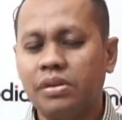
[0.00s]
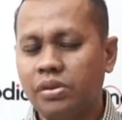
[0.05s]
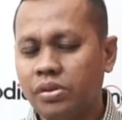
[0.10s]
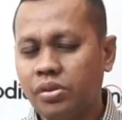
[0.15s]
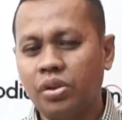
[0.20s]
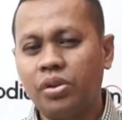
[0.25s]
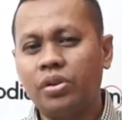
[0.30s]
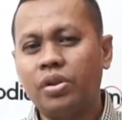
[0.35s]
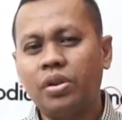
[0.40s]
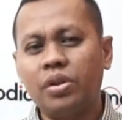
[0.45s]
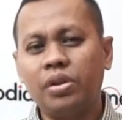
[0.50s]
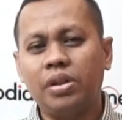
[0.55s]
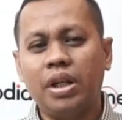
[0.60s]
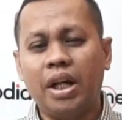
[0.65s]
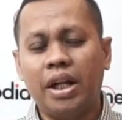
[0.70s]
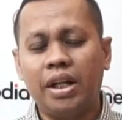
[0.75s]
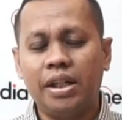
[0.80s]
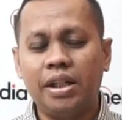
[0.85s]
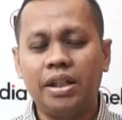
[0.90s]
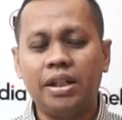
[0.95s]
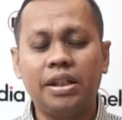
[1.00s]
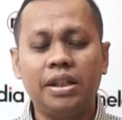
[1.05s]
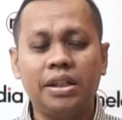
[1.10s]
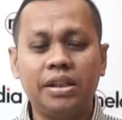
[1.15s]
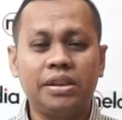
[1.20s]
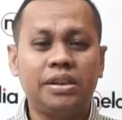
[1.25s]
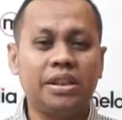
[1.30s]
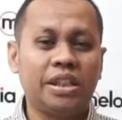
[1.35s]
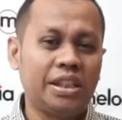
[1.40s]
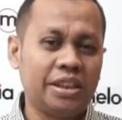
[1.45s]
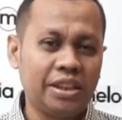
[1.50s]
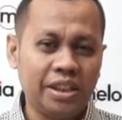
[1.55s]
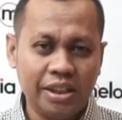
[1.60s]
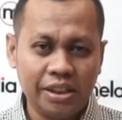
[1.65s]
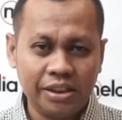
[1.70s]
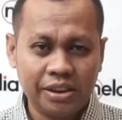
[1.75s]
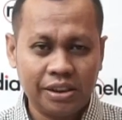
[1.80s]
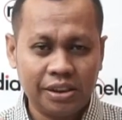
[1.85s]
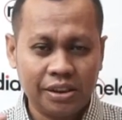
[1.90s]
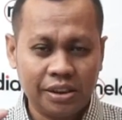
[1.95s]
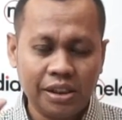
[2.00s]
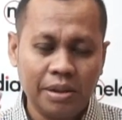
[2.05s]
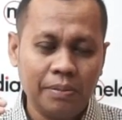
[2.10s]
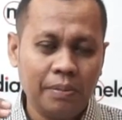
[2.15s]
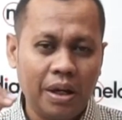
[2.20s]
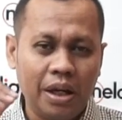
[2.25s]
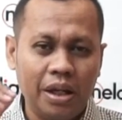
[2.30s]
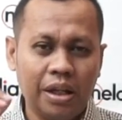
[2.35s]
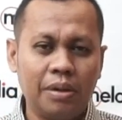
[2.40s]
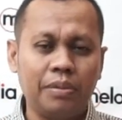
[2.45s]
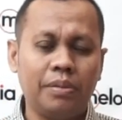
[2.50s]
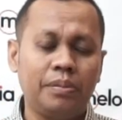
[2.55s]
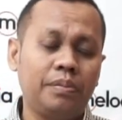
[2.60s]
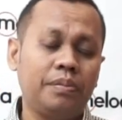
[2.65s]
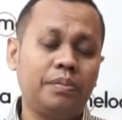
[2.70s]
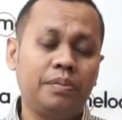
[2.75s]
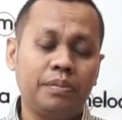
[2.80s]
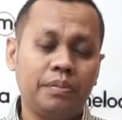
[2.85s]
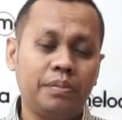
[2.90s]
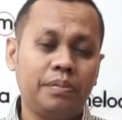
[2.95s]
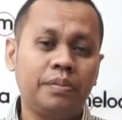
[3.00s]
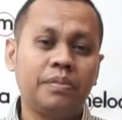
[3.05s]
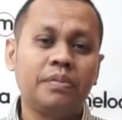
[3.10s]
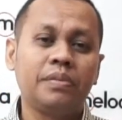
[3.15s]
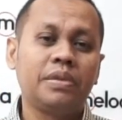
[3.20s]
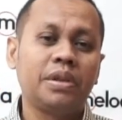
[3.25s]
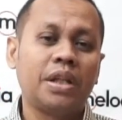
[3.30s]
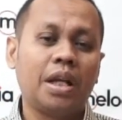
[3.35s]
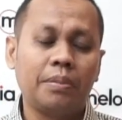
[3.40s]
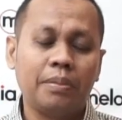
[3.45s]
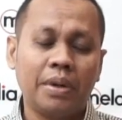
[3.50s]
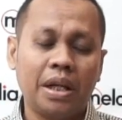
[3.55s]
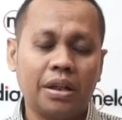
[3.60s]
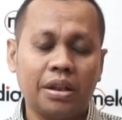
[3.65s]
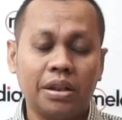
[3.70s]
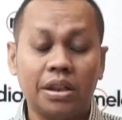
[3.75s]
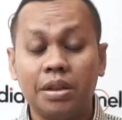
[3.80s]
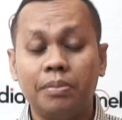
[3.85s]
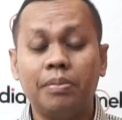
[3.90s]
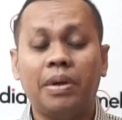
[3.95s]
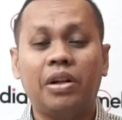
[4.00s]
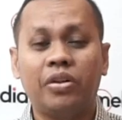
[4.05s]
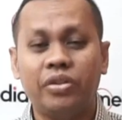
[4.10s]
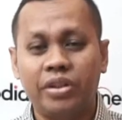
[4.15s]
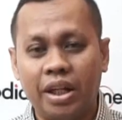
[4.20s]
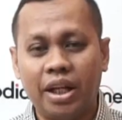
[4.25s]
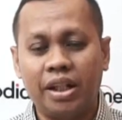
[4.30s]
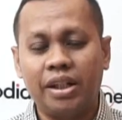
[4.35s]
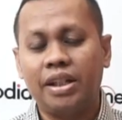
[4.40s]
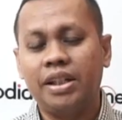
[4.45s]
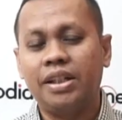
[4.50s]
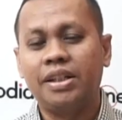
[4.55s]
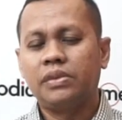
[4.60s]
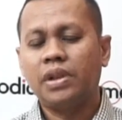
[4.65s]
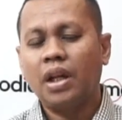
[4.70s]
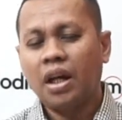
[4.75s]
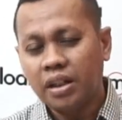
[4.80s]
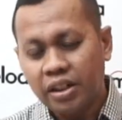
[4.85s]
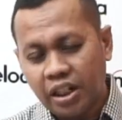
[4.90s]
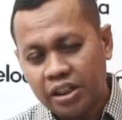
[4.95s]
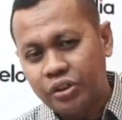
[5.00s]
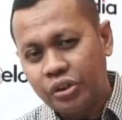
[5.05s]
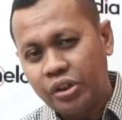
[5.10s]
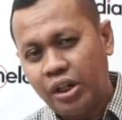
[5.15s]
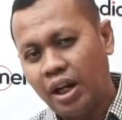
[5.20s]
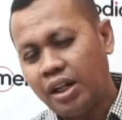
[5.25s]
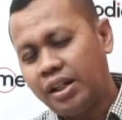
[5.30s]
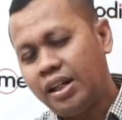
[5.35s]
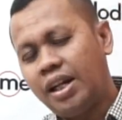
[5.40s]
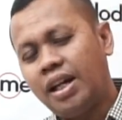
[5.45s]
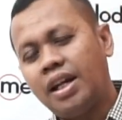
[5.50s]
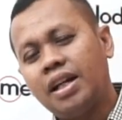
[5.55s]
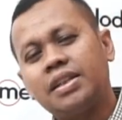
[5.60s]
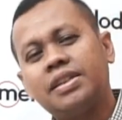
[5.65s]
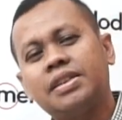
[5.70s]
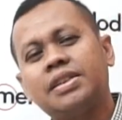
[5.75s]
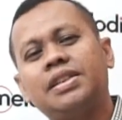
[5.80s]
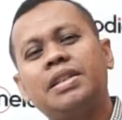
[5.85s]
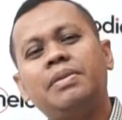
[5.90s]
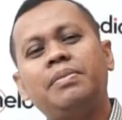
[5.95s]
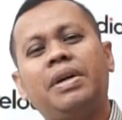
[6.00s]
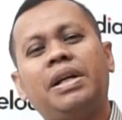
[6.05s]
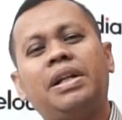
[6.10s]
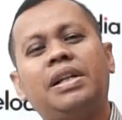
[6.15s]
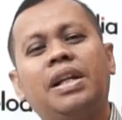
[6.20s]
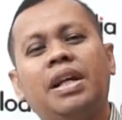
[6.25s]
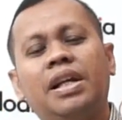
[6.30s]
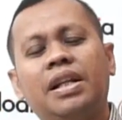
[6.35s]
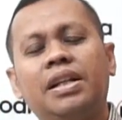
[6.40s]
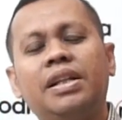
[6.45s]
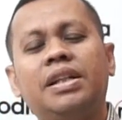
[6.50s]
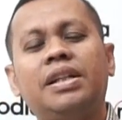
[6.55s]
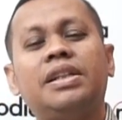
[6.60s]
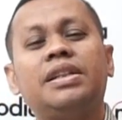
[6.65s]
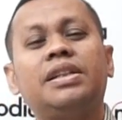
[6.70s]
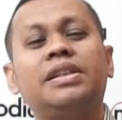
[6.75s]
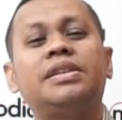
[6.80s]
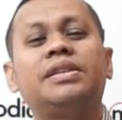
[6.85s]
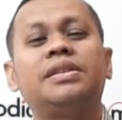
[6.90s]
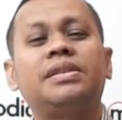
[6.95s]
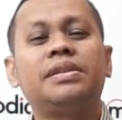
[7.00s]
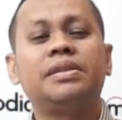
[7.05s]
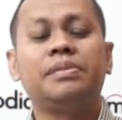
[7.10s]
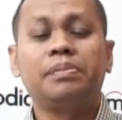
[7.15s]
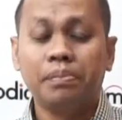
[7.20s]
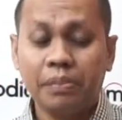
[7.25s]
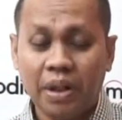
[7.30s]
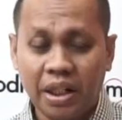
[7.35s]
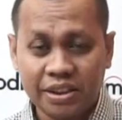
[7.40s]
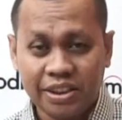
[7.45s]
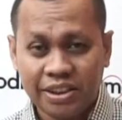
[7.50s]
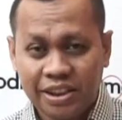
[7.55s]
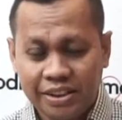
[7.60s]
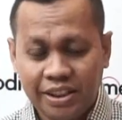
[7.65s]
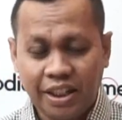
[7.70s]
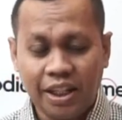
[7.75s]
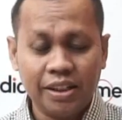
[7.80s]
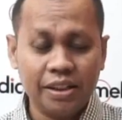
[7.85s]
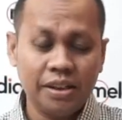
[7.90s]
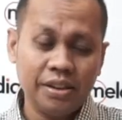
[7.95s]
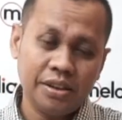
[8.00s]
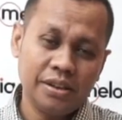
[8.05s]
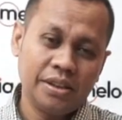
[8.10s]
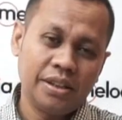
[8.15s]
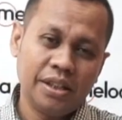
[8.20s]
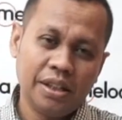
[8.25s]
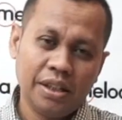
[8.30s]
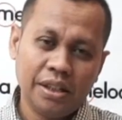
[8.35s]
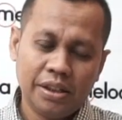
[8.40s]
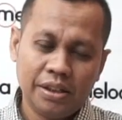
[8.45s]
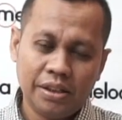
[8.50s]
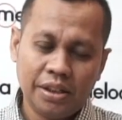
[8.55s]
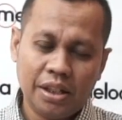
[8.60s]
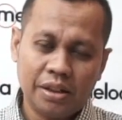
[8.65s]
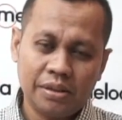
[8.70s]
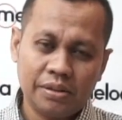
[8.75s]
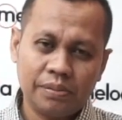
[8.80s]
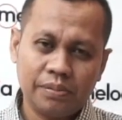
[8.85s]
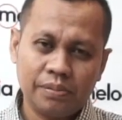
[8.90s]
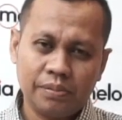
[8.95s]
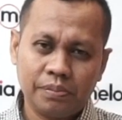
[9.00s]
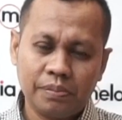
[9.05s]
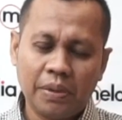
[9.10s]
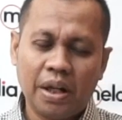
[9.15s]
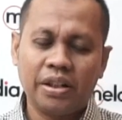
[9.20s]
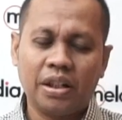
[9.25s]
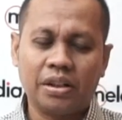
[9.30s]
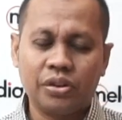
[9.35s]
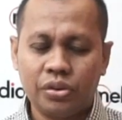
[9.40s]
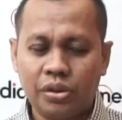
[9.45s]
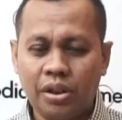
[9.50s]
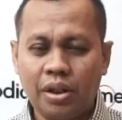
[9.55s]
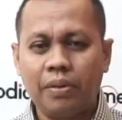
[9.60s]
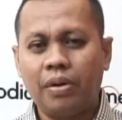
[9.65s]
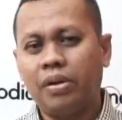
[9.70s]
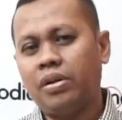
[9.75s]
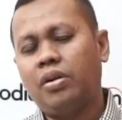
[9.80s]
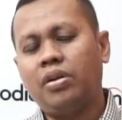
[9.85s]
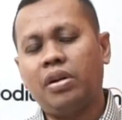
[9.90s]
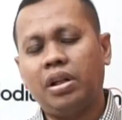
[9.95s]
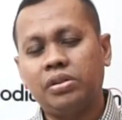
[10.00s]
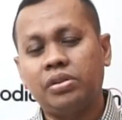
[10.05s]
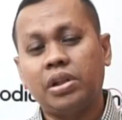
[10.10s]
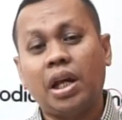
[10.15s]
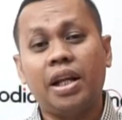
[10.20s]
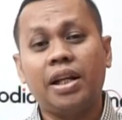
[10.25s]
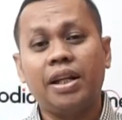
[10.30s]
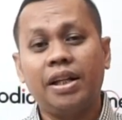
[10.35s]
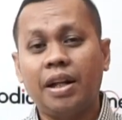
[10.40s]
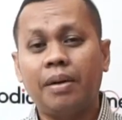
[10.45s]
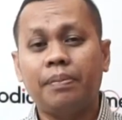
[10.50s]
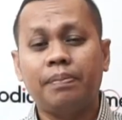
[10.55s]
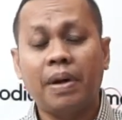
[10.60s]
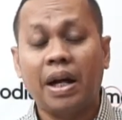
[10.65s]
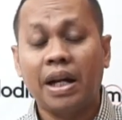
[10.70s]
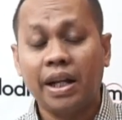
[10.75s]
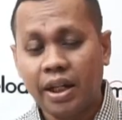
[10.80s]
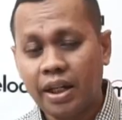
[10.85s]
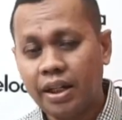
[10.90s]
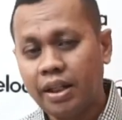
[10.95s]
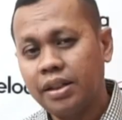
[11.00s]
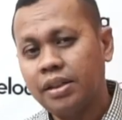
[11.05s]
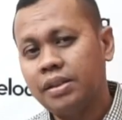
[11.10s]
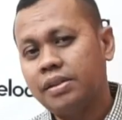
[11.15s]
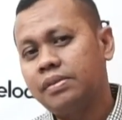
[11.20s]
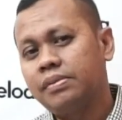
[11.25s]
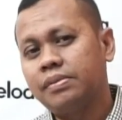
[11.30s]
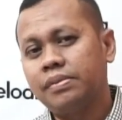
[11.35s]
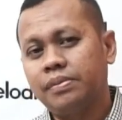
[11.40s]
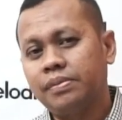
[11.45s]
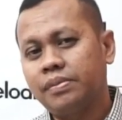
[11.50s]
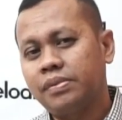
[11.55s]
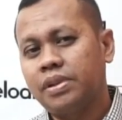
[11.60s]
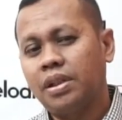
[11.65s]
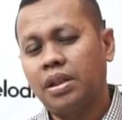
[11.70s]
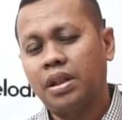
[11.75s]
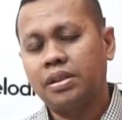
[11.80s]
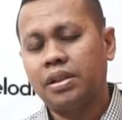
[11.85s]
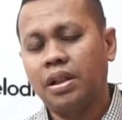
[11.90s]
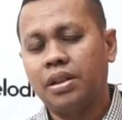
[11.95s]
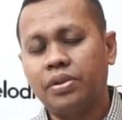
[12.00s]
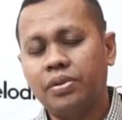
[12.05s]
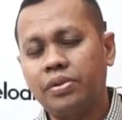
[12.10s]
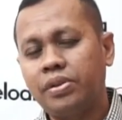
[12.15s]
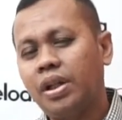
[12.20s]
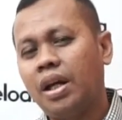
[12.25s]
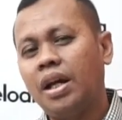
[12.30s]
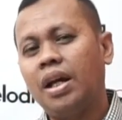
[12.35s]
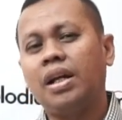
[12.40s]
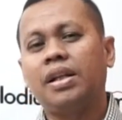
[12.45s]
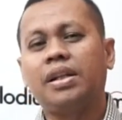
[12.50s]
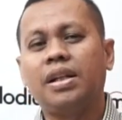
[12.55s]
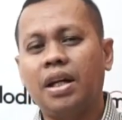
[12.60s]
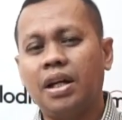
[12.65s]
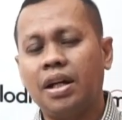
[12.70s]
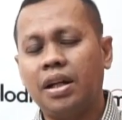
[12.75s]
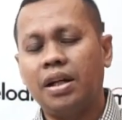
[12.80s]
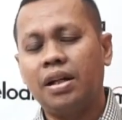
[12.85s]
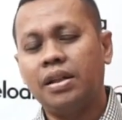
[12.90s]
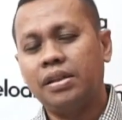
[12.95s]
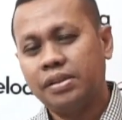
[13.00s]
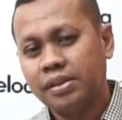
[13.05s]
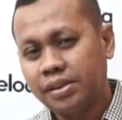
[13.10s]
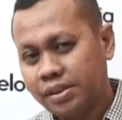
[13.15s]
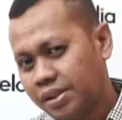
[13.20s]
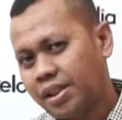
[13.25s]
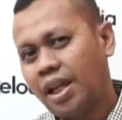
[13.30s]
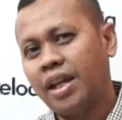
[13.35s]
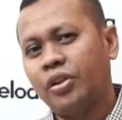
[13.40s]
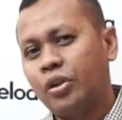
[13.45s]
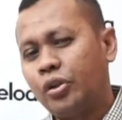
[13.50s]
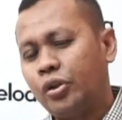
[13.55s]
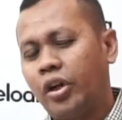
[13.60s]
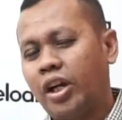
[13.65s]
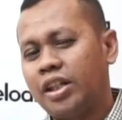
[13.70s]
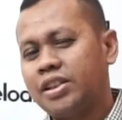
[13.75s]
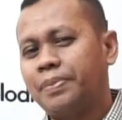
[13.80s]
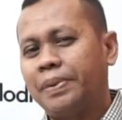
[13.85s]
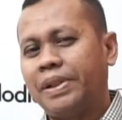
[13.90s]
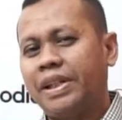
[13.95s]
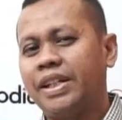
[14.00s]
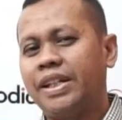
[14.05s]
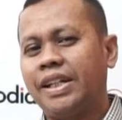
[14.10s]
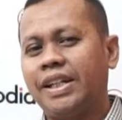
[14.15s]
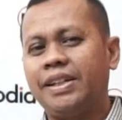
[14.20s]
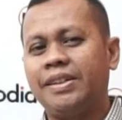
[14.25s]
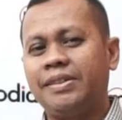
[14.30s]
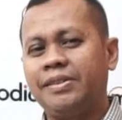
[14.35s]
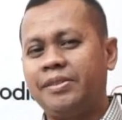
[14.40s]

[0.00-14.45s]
contoh dari jenis-jenis simbal dan merek di Melodia ini. Nah, dan juga ada simbal dari merek Zildjian yang banyak juga orang-orang cari dan pakai. Salah satunya ada saya tunjukkan seperti ini.